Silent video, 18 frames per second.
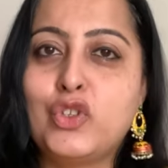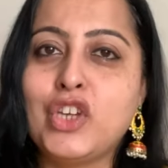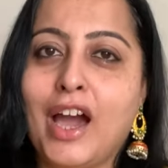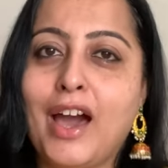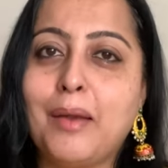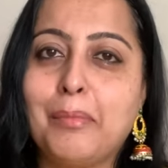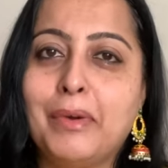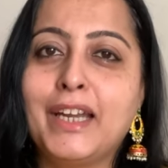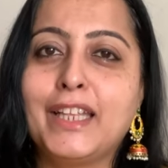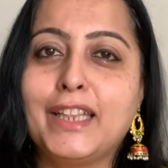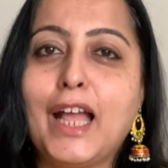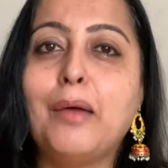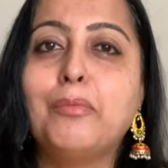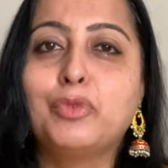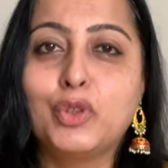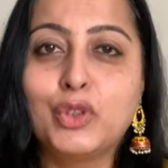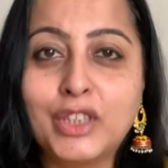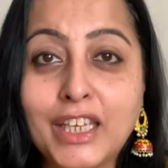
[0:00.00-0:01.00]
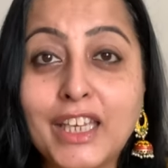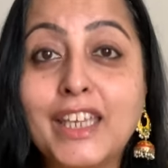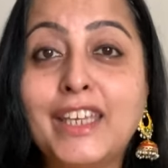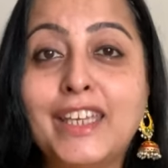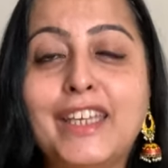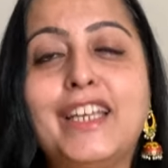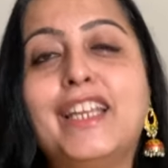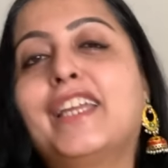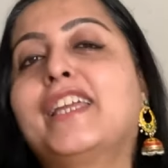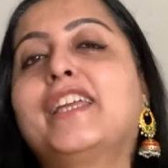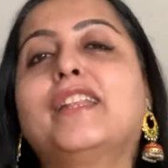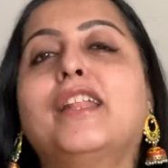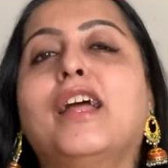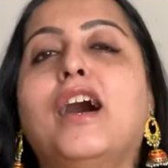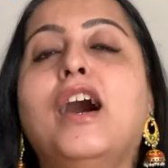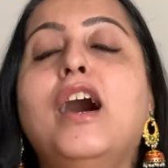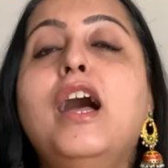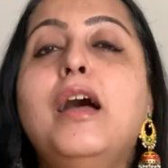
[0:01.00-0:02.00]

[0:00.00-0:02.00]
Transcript: चार बड़े नाम तो थे ही लेकिन uh,